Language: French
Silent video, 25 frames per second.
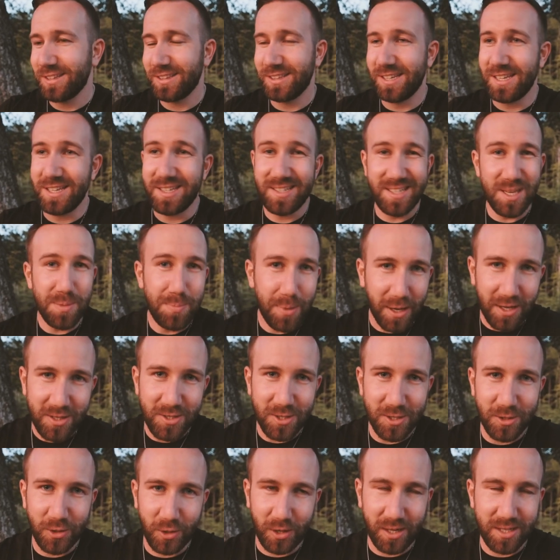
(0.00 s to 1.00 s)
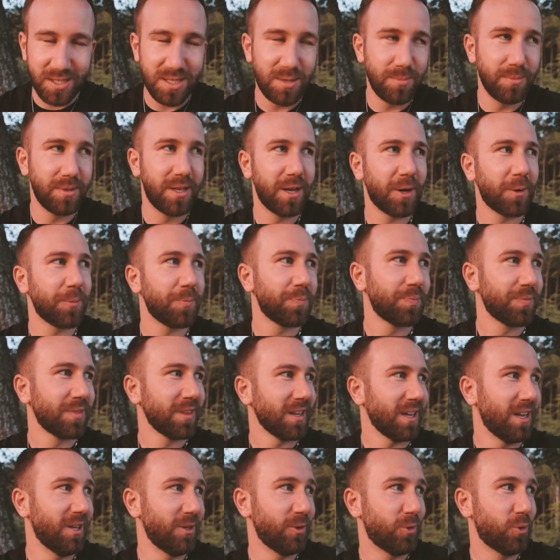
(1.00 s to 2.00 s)
des 6 personnes dans la team d'air
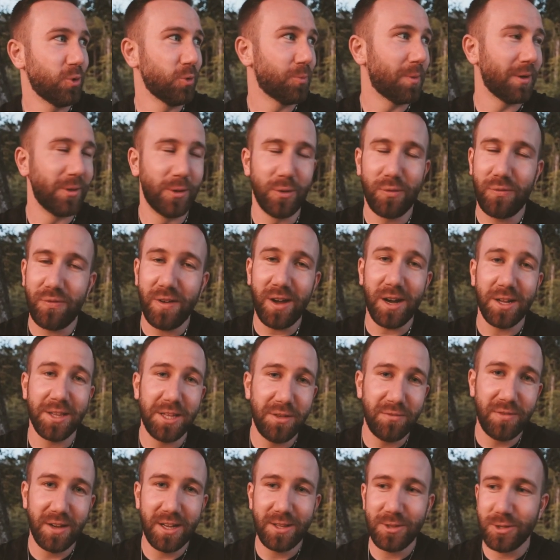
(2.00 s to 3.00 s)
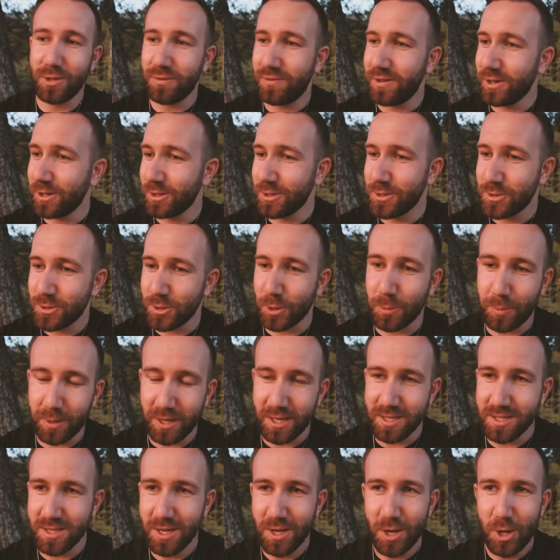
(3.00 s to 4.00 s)
et du coup bah, de faire un event, de faire une
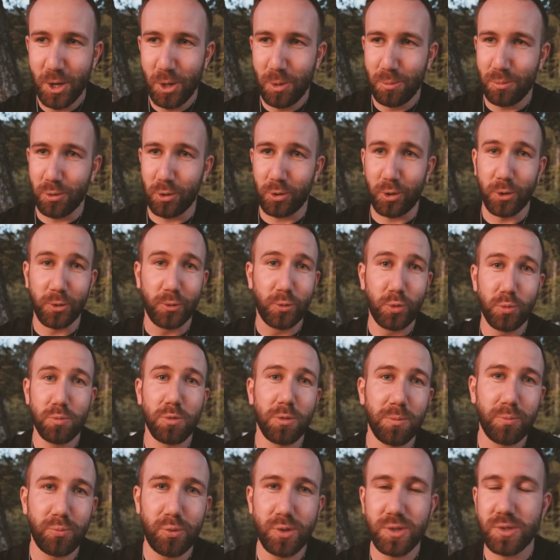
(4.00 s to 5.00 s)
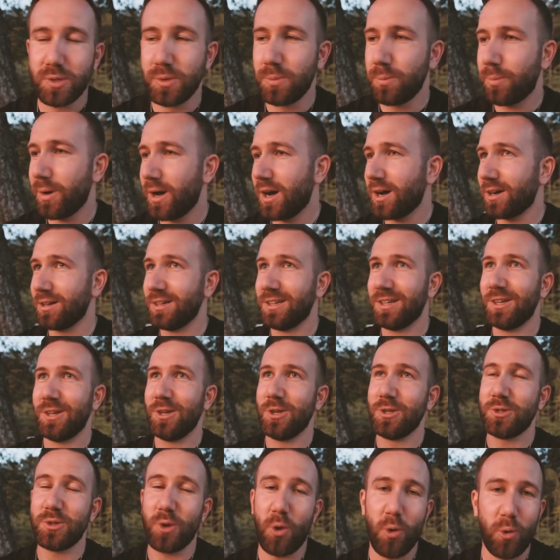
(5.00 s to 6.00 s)
surprise pour que tout le monde puisse d'une part
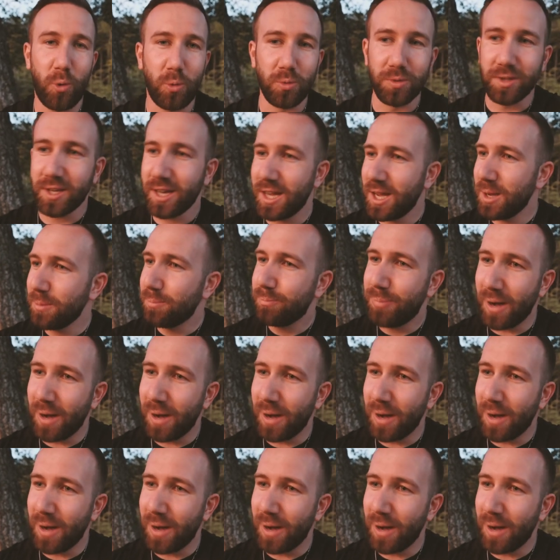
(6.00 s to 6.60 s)
se rencontrer,